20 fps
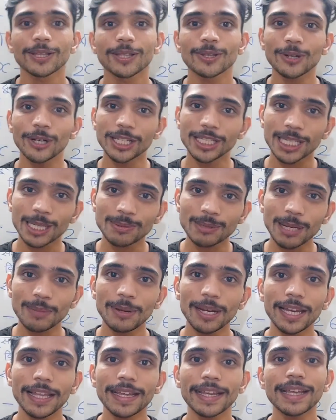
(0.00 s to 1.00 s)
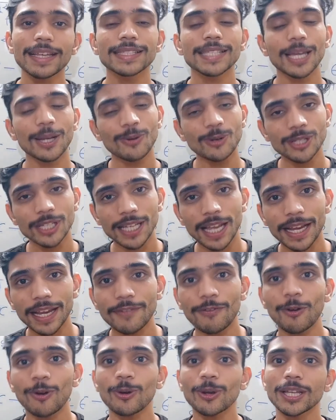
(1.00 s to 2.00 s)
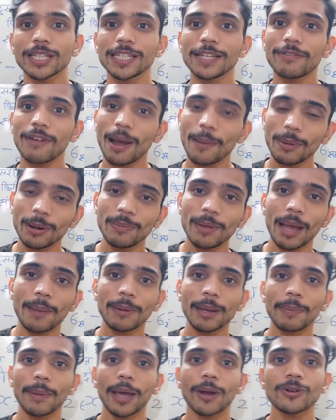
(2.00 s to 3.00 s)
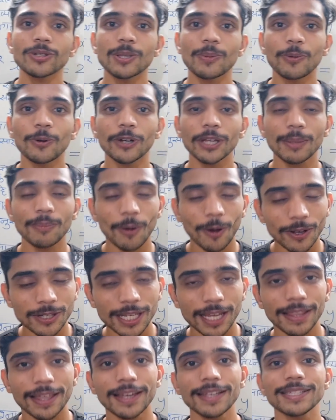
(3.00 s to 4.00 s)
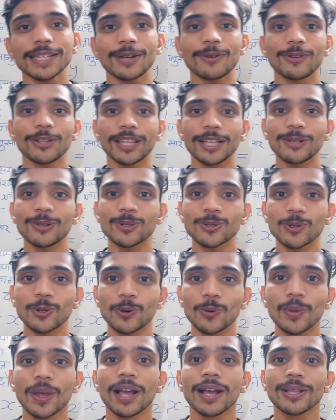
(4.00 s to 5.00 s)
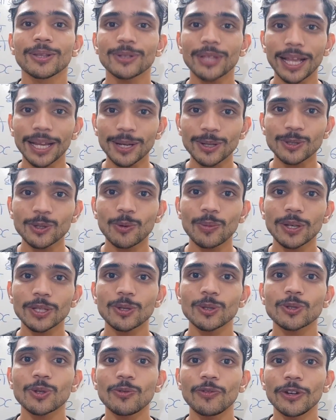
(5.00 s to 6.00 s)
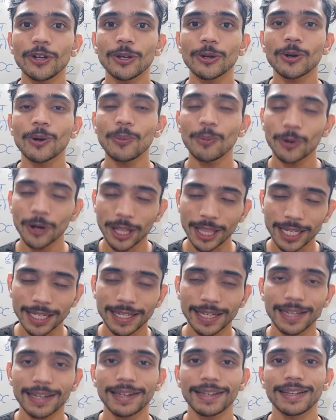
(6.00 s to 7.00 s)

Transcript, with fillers: तो डिस्क्रिप्शन में लिंक है ज़रूर से जाके फॉलो कीजिए वहाँ पर भी आपके प्यार और सपोर्ट की बहुत ज़्यादा ही ज़रूरत है दोस्तों तो थैंक यू सो मच दोस्तों वीडियो को पूरा देखने के